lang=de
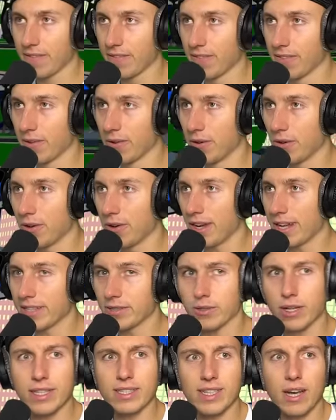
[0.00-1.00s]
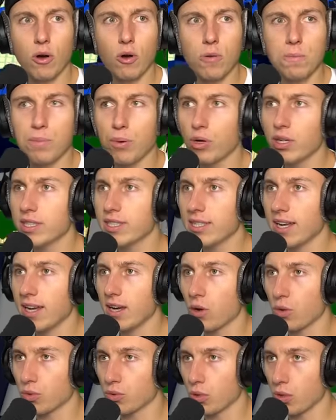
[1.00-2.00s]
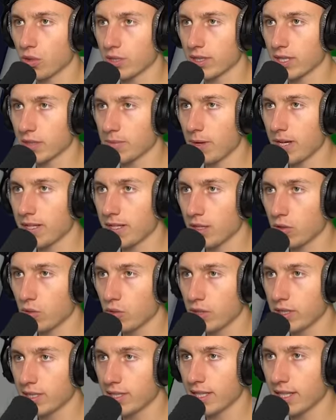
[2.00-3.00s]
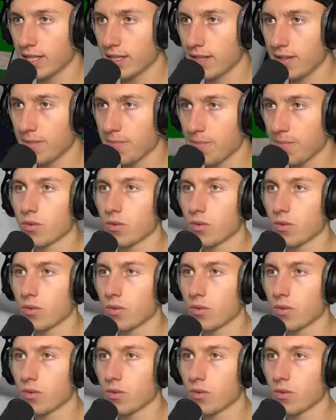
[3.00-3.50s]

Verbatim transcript: So, also das ist ja auch ein Polizeiautohaus. Das macht natürlich Sinn.